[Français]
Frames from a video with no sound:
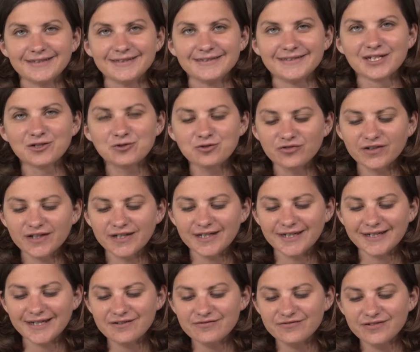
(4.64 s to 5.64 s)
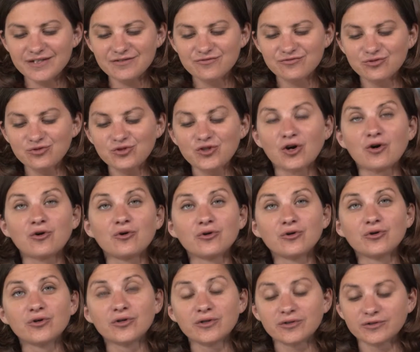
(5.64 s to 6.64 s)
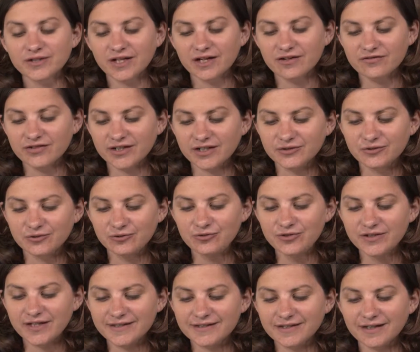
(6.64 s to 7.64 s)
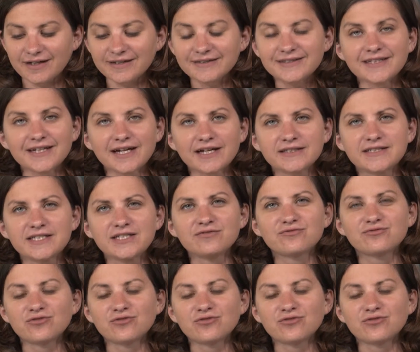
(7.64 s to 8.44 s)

Découvrir la ville vue d'en haut au travers de lunettes interactives,